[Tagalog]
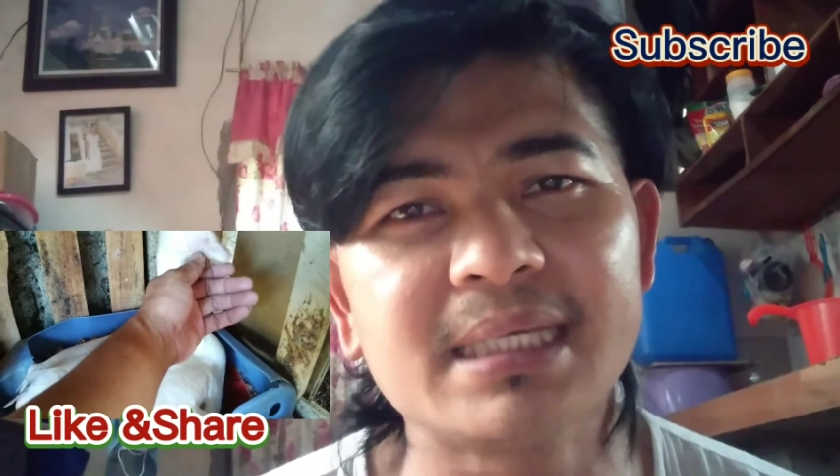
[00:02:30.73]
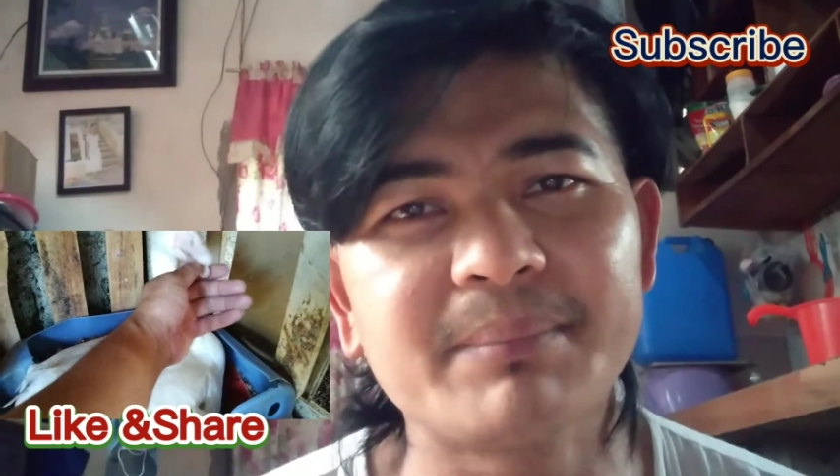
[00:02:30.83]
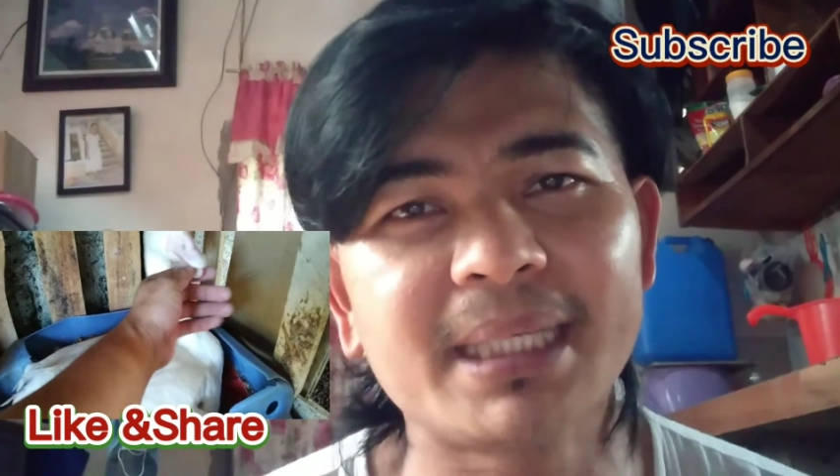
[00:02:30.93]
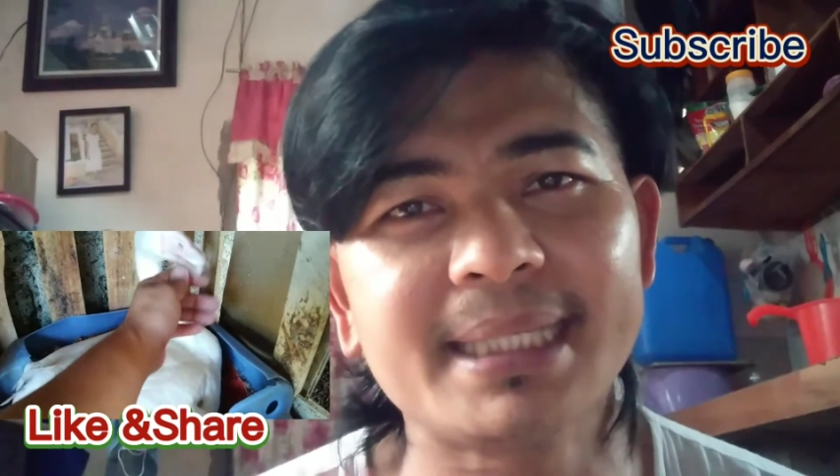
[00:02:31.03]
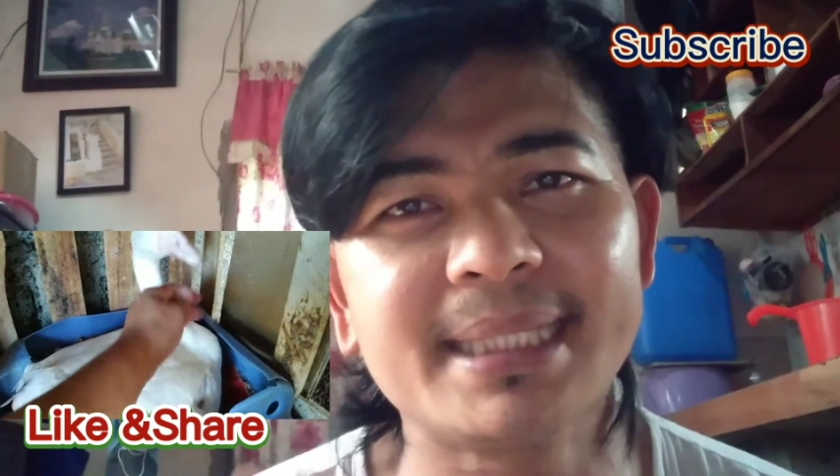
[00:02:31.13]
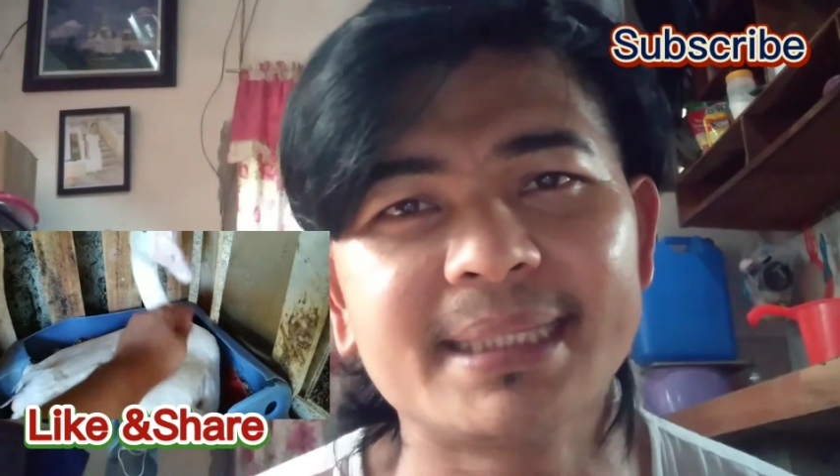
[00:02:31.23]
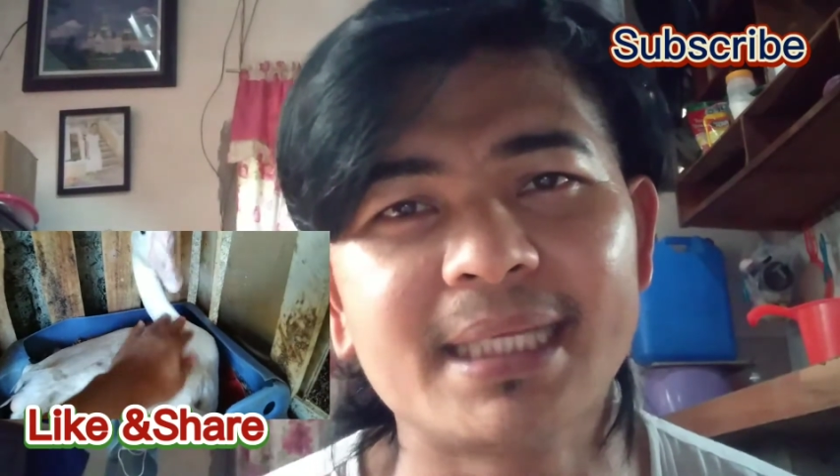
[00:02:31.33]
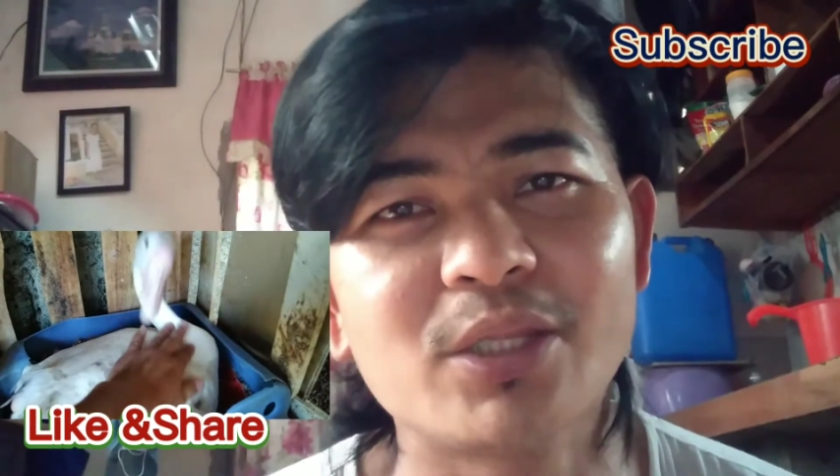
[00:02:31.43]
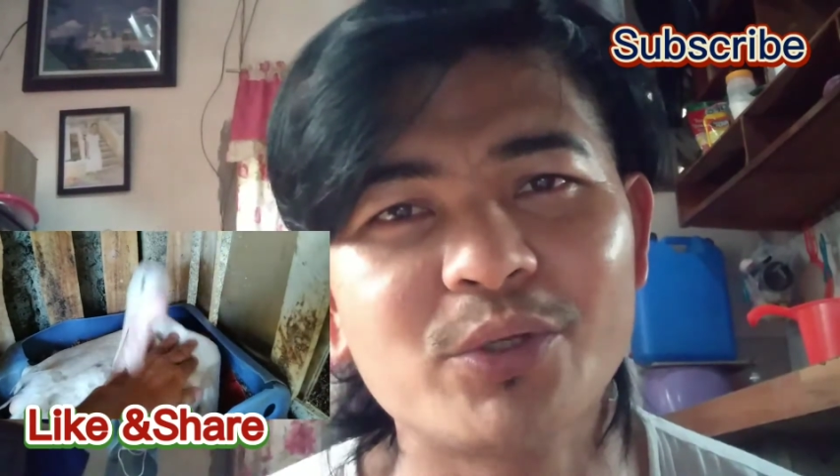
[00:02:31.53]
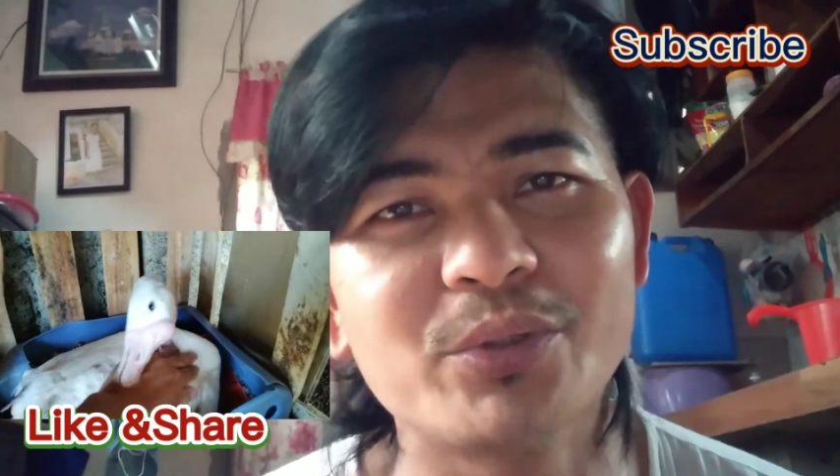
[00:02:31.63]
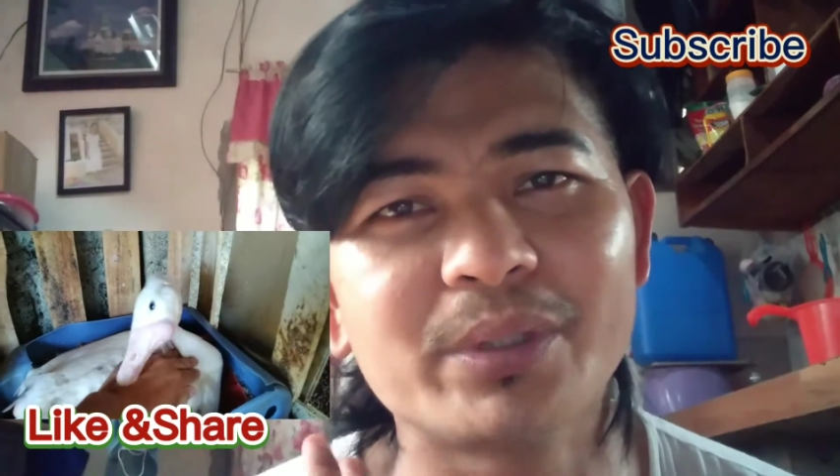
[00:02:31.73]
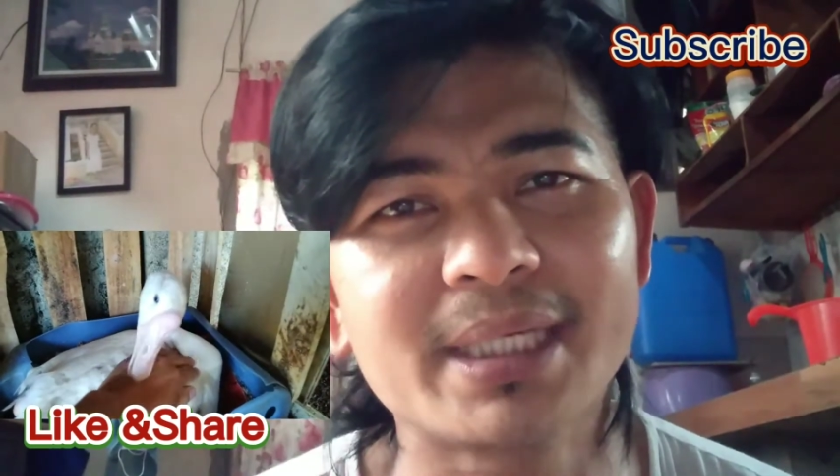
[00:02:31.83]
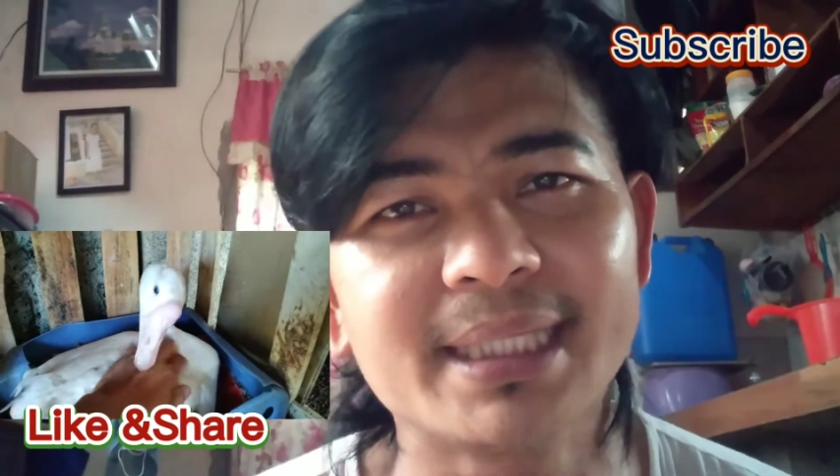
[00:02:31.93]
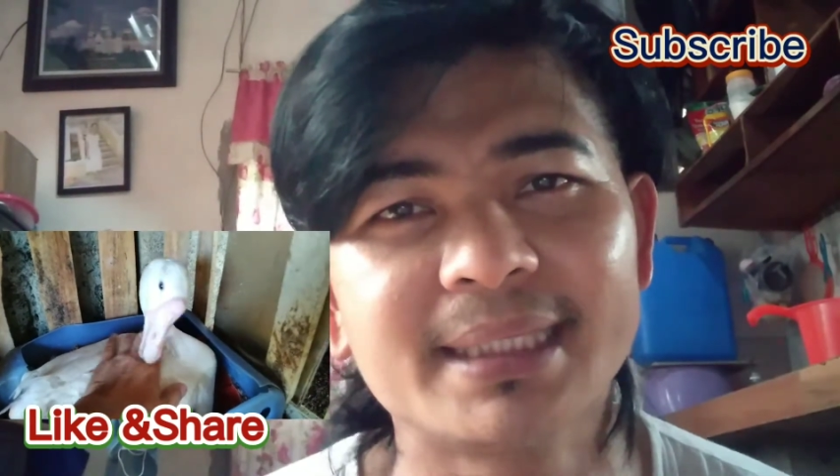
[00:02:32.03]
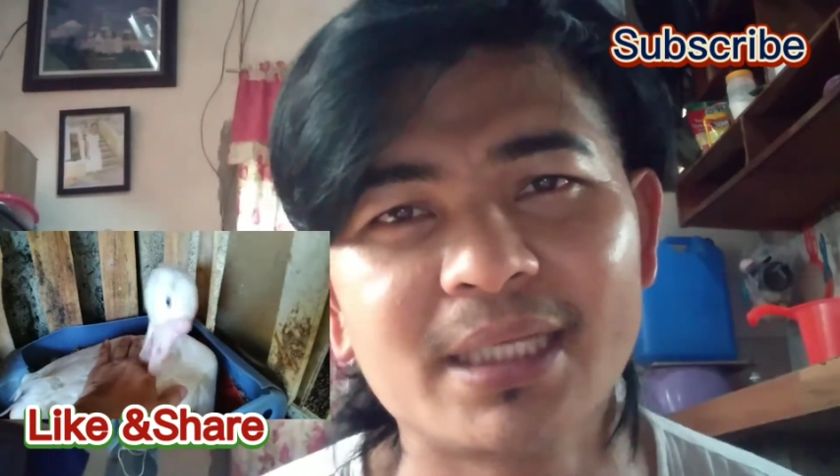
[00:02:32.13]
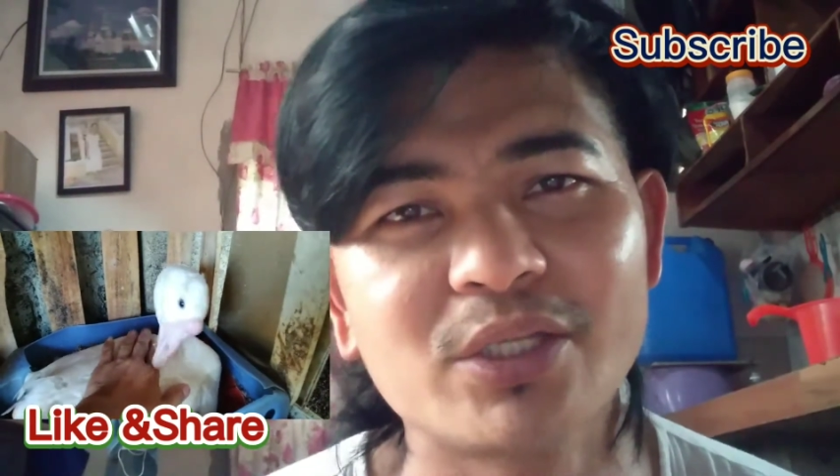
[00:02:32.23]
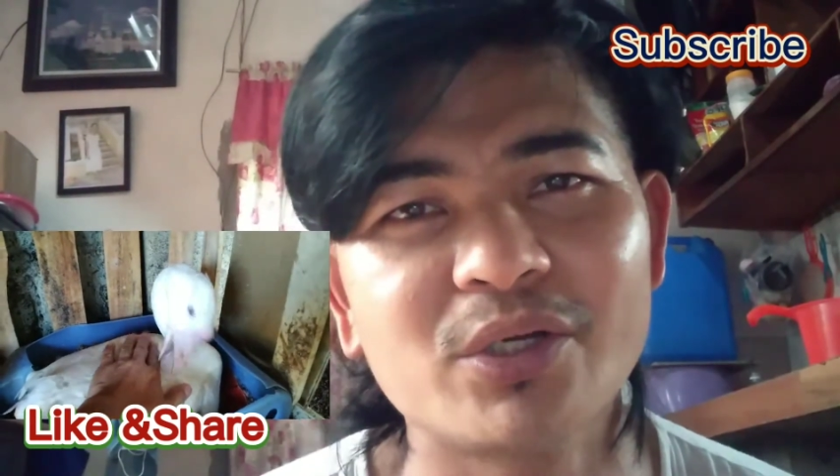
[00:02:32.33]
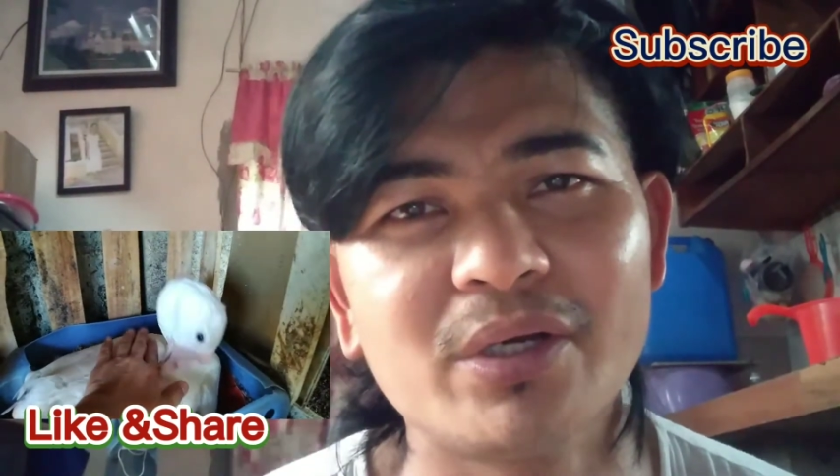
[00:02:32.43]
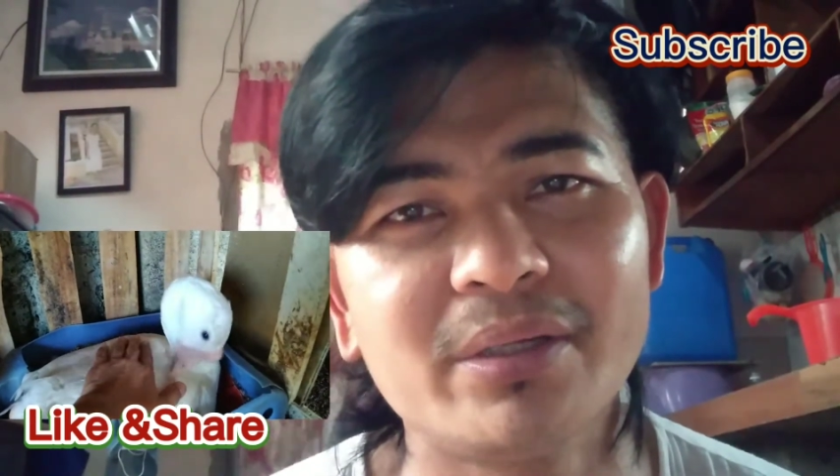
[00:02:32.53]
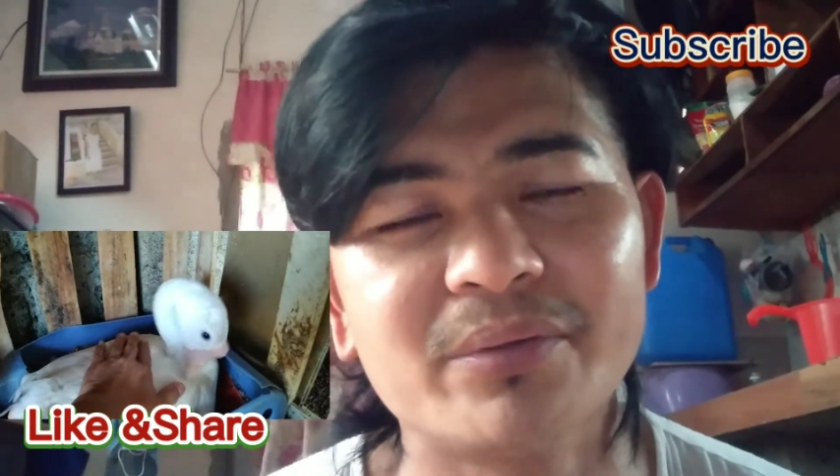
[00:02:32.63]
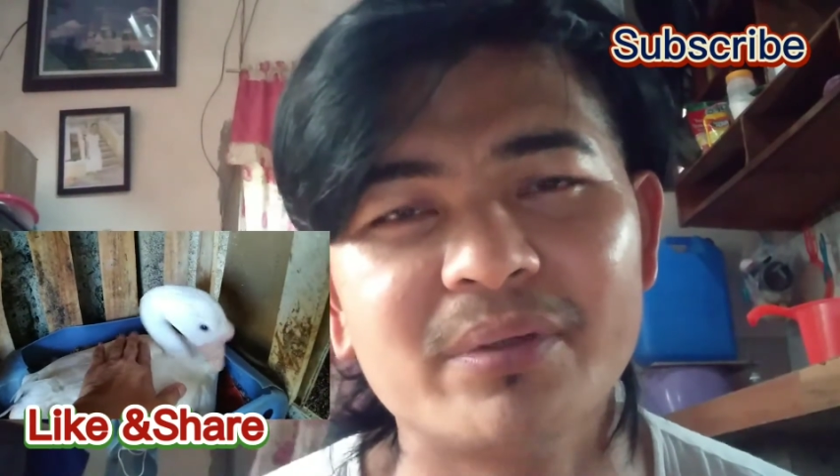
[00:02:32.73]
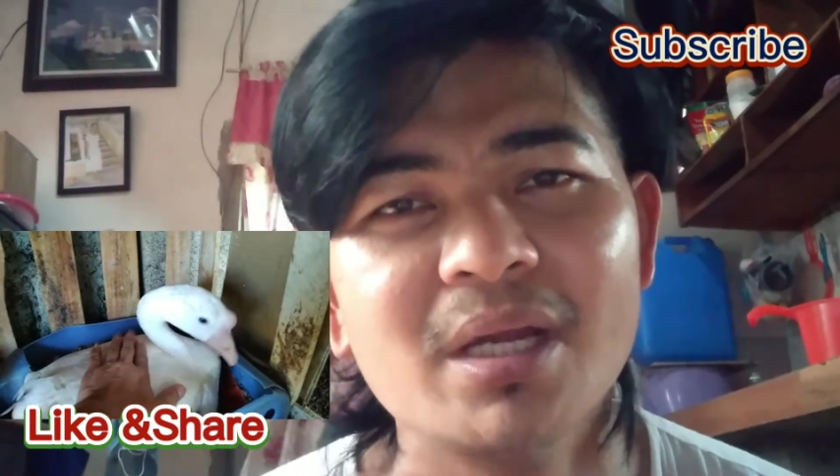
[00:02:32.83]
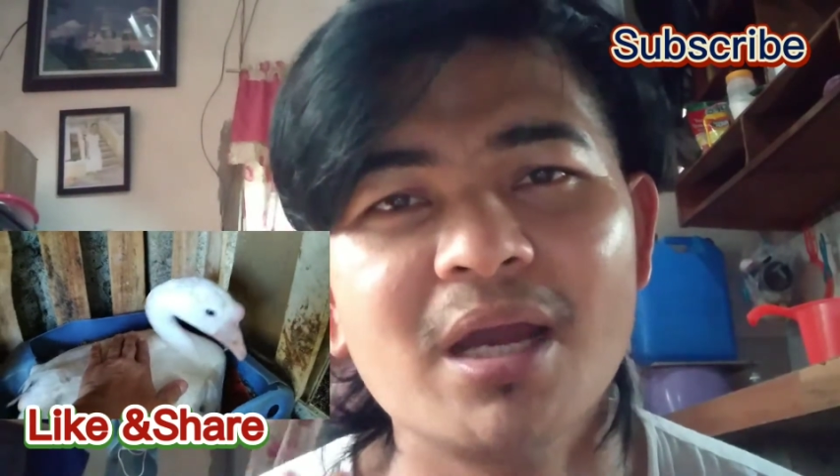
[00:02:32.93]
makikita nyo yung kita nyo, yung